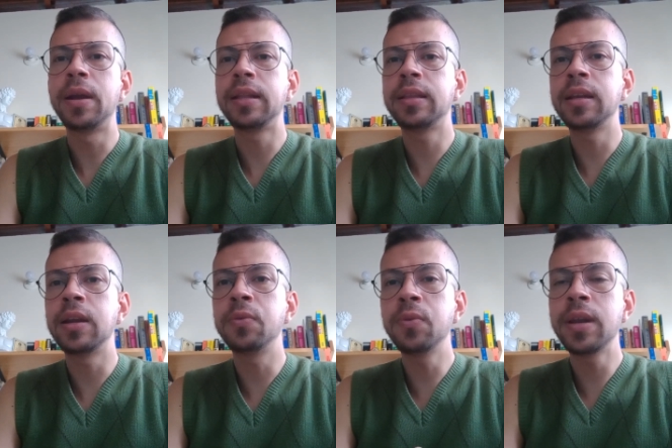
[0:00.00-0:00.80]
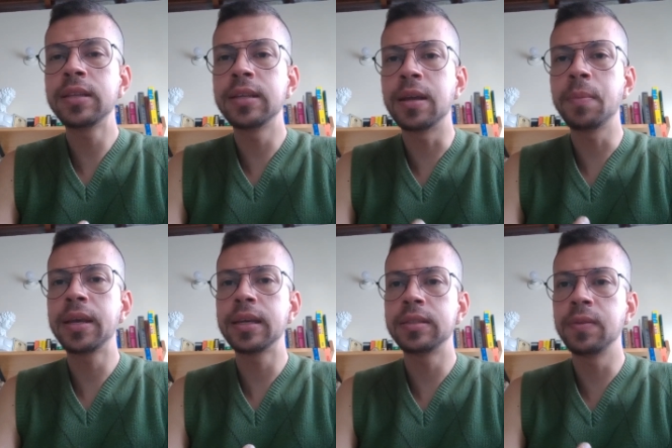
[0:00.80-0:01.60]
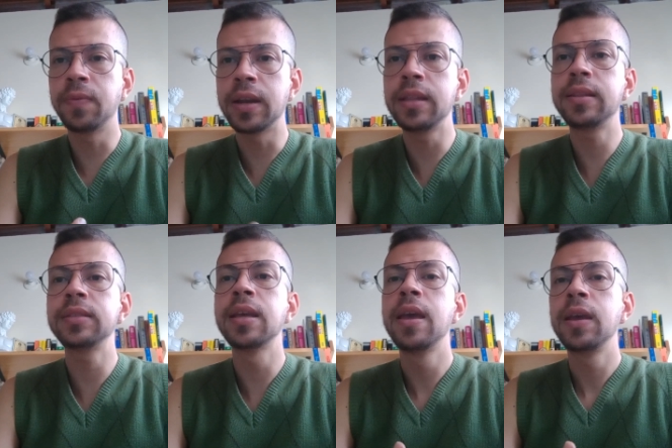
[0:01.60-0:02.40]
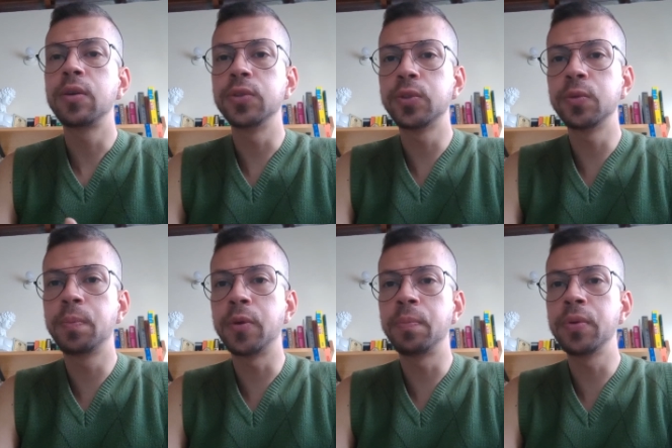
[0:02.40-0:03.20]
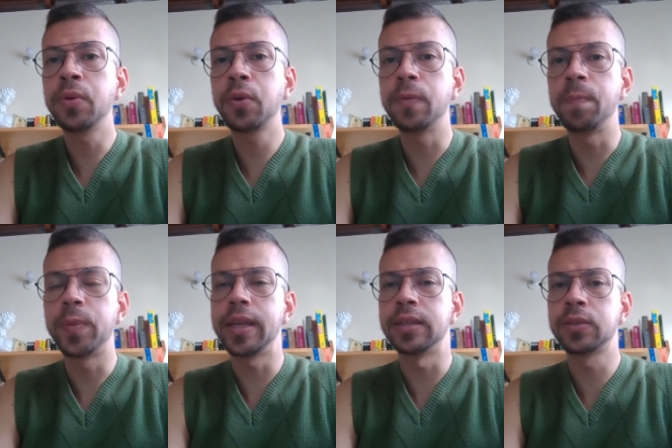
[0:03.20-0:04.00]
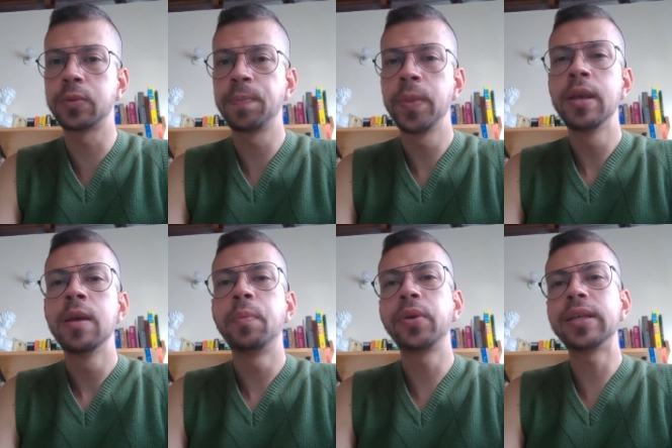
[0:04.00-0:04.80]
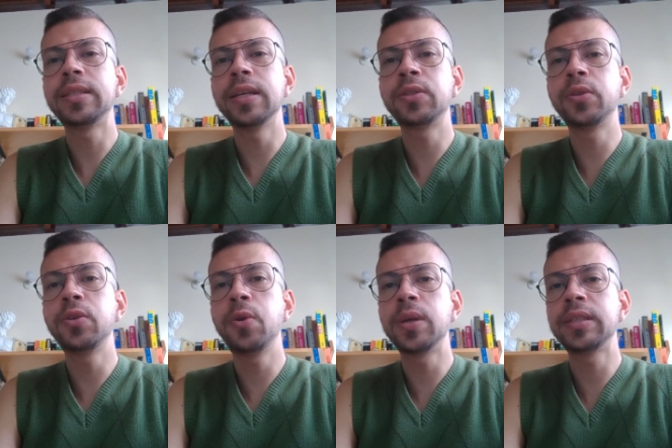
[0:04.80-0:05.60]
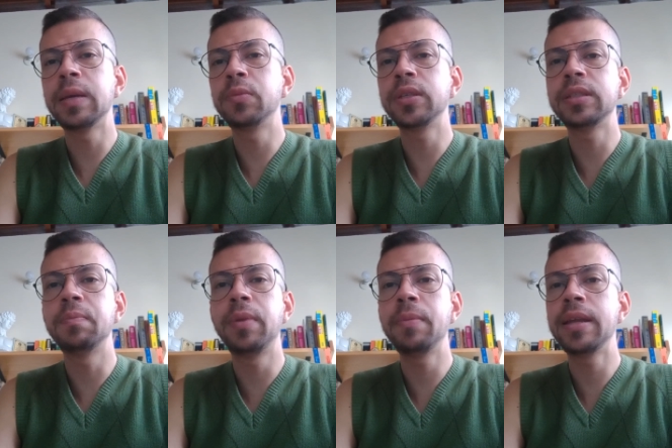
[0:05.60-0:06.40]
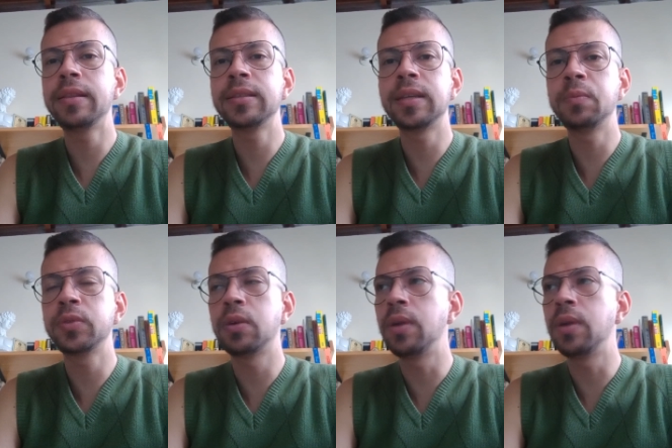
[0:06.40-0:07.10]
para tener unas dinámicas diferentes con su propio contexto. Porque si esto no lo hacemos y simplemente estamos